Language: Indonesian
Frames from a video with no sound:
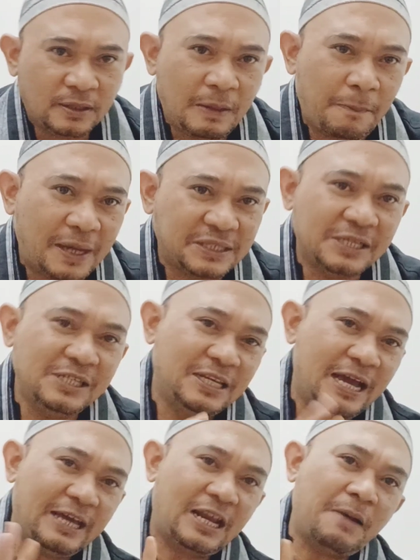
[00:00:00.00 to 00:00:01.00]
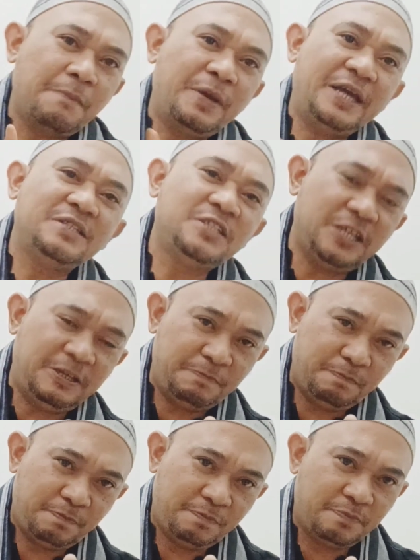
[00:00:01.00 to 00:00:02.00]
Tepatnya di daerah Beji.
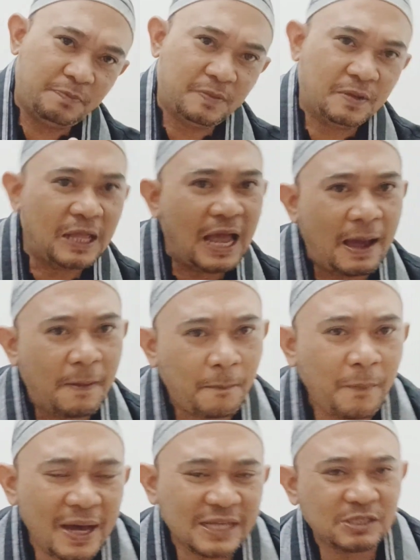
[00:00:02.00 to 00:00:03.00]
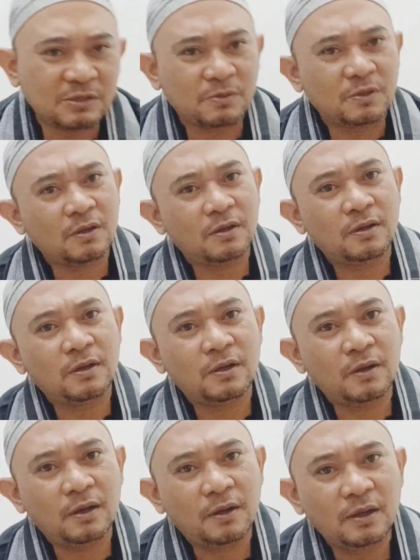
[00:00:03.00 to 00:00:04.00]
Nah, pas
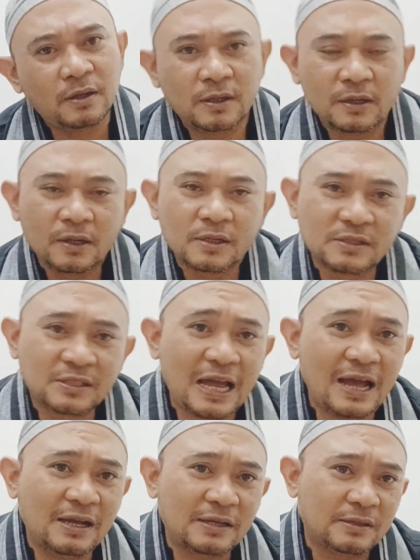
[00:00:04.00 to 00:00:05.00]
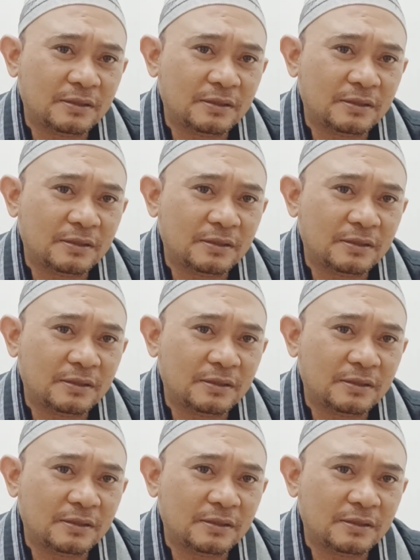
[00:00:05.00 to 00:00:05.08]
sang